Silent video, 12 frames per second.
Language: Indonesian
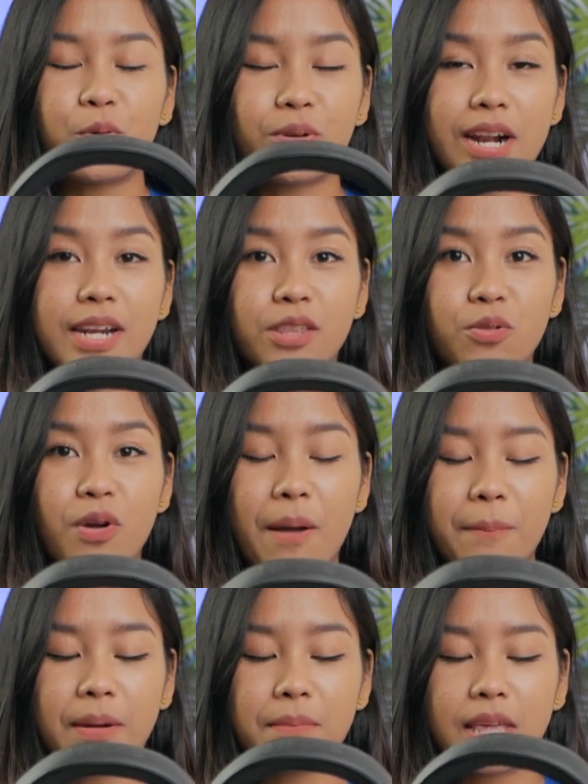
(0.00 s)
ukurannya tuh
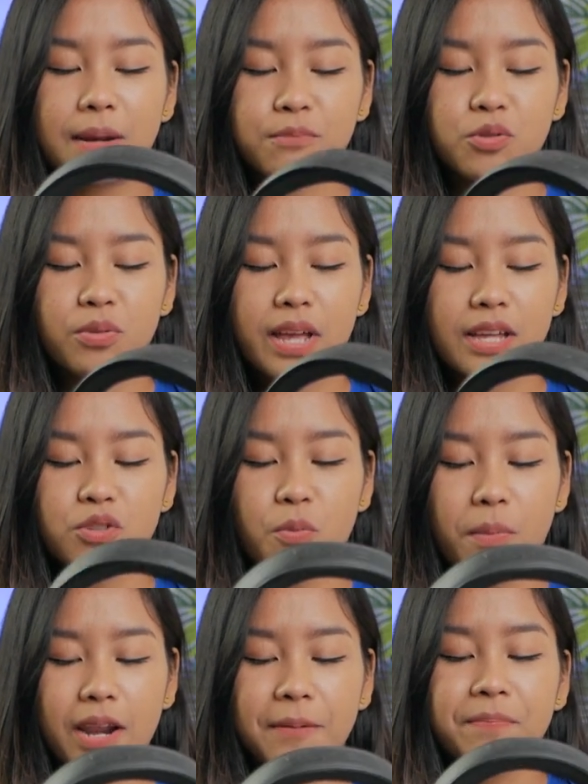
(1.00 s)
hampir mirip juga,
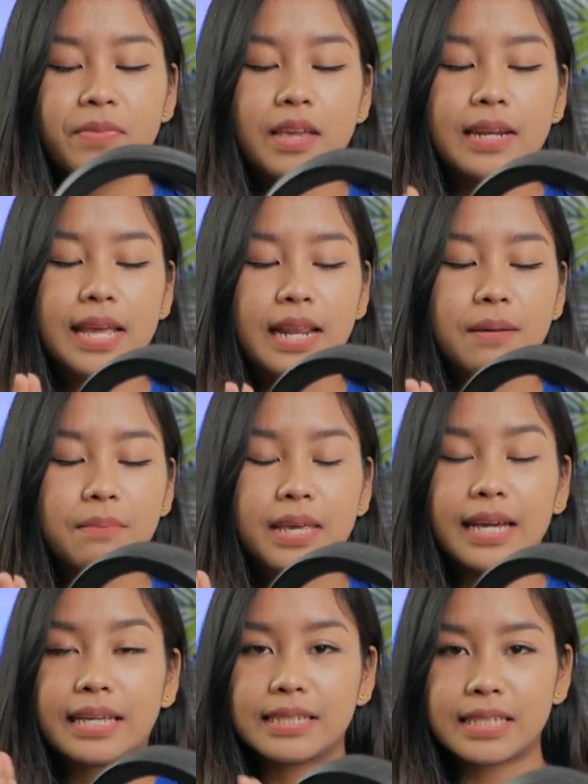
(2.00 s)
cuman dia
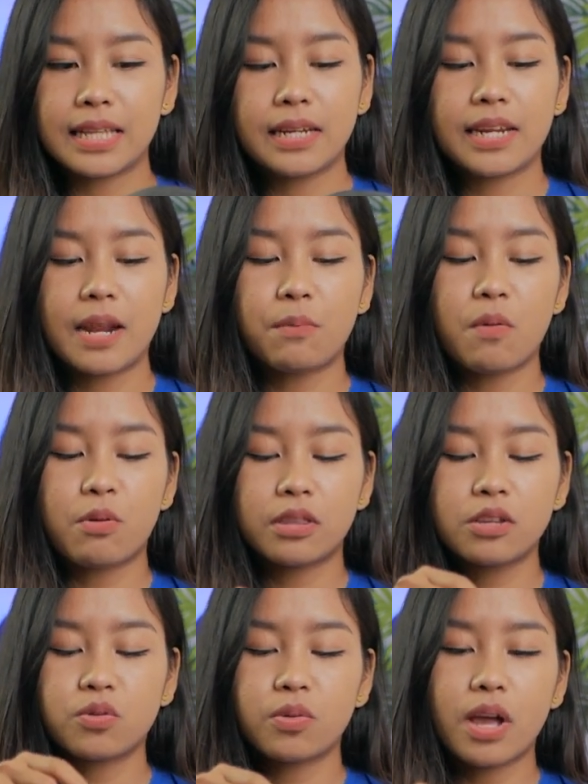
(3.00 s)
lebih kecil dan
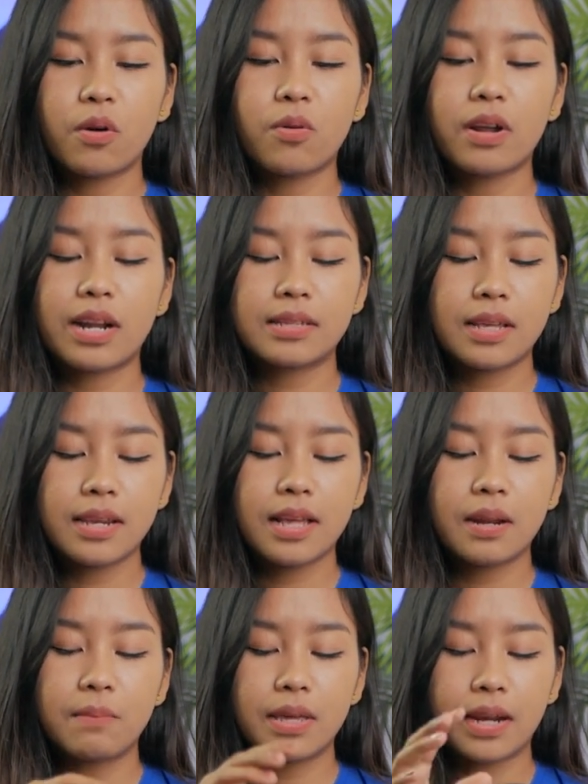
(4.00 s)
bobotnya juga aku ngerasa
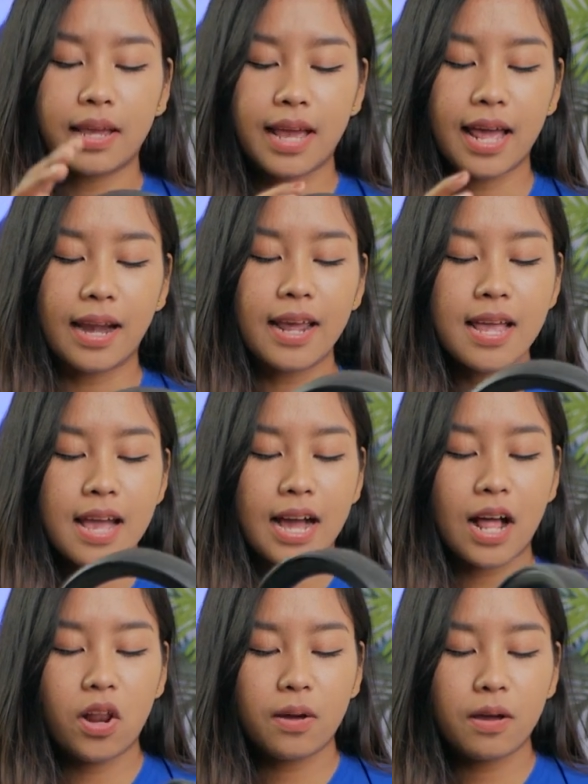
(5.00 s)
dia lebih ringan.
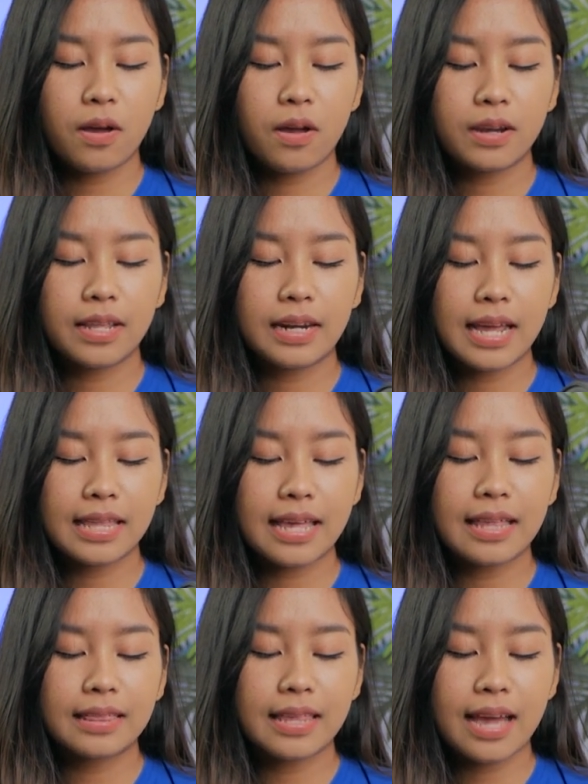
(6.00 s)
Kalau dilihat
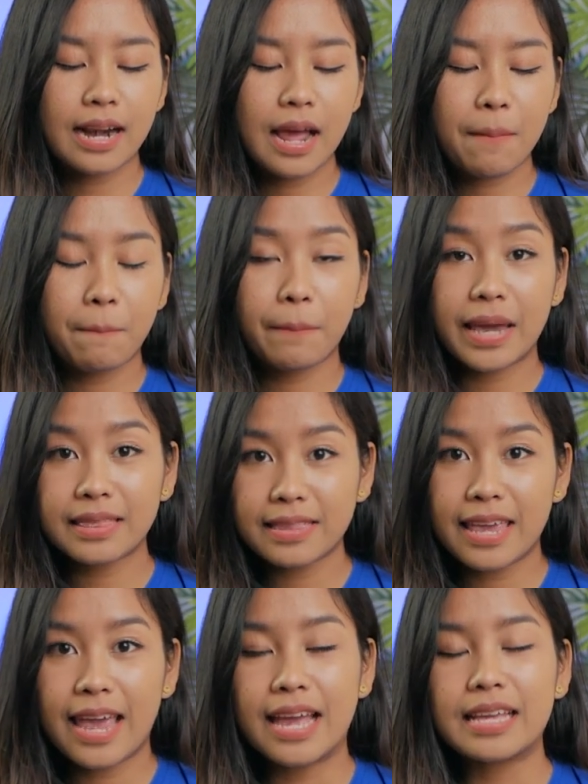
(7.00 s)
antara
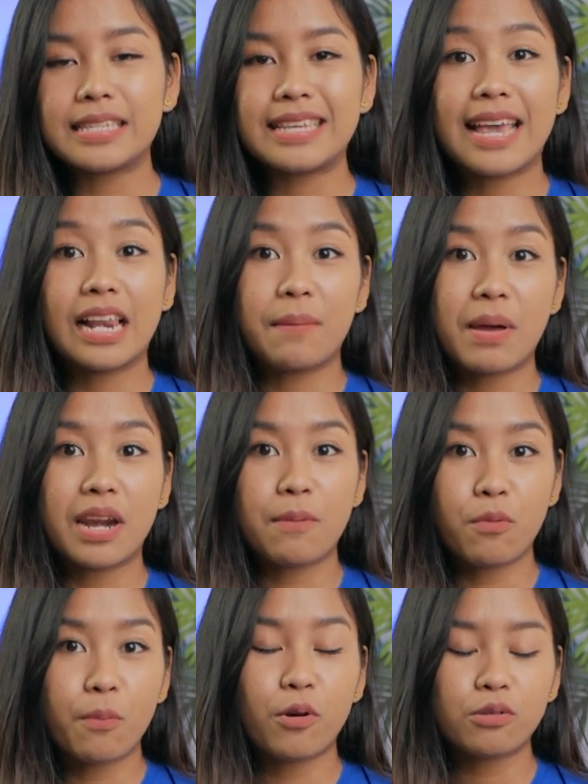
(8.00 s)
padnya, si
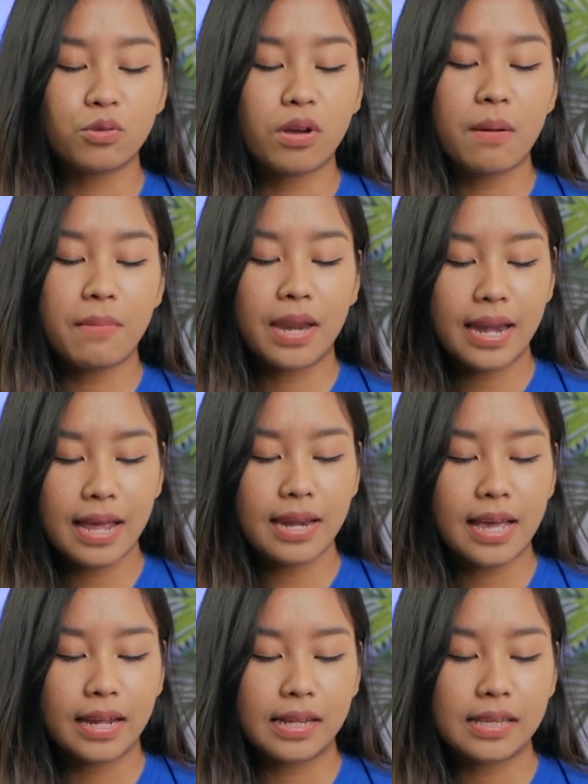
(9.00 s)
E5000 Pro juga beda
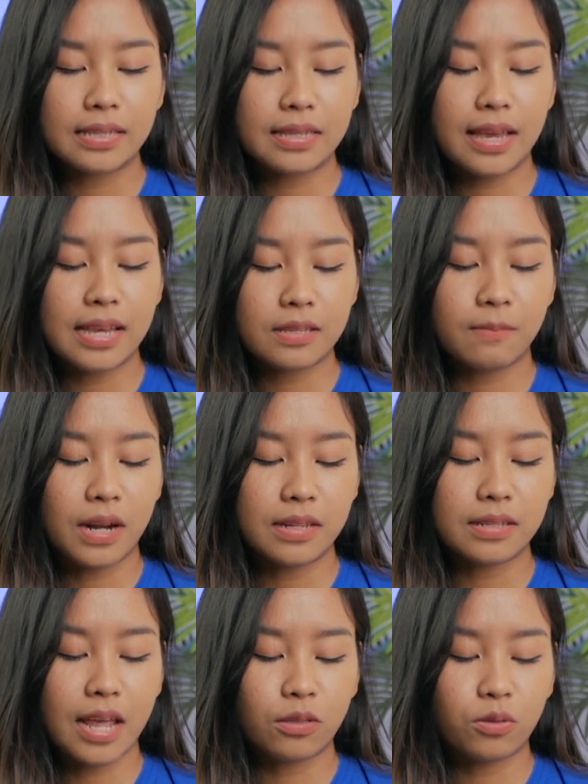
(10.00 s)
dari si
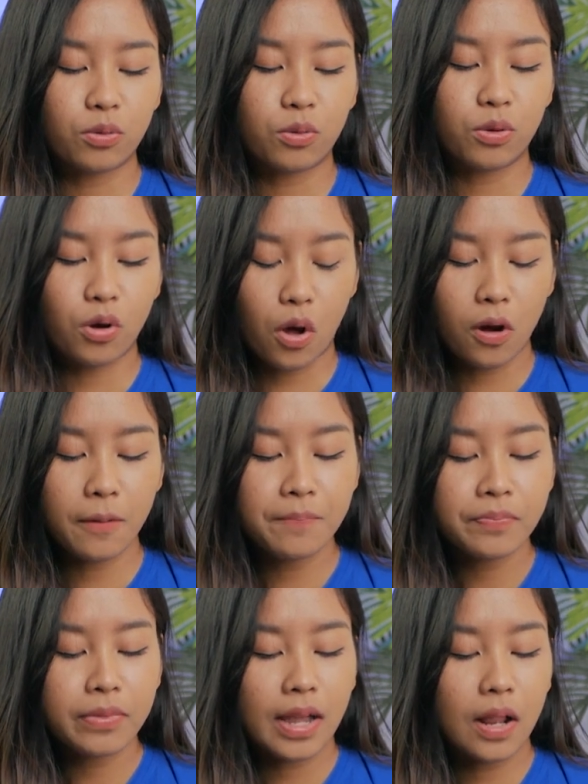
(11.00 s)
E910.
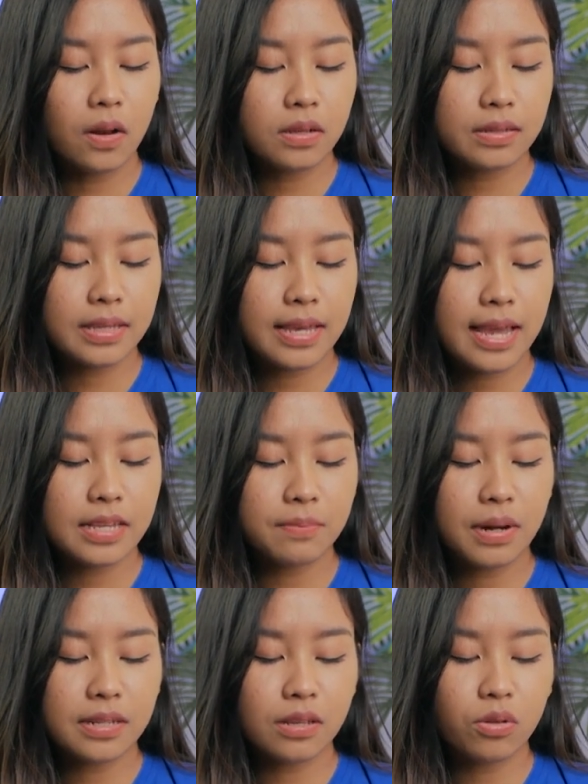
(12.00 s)
Kalau si
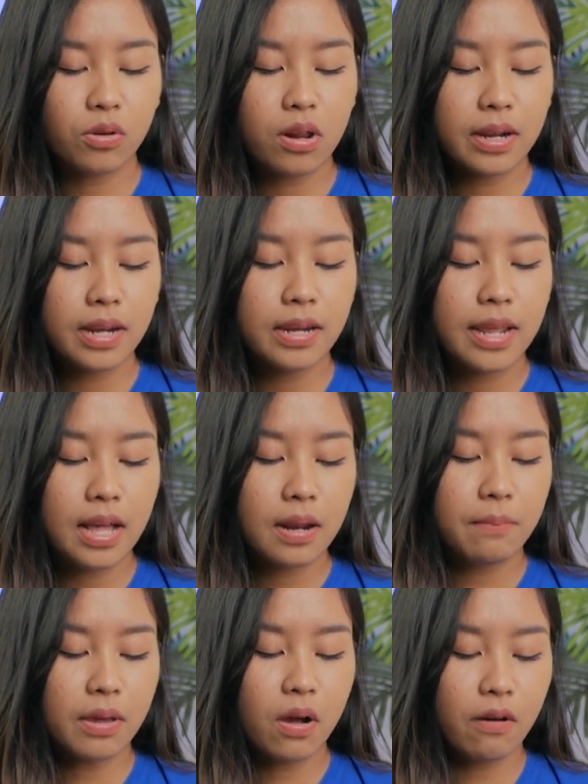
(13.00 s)
E910 ini dia
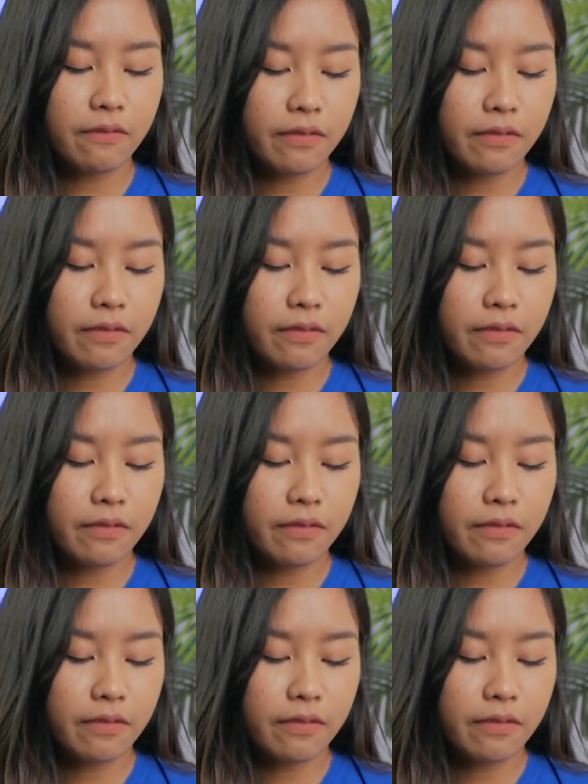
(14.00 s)
lebih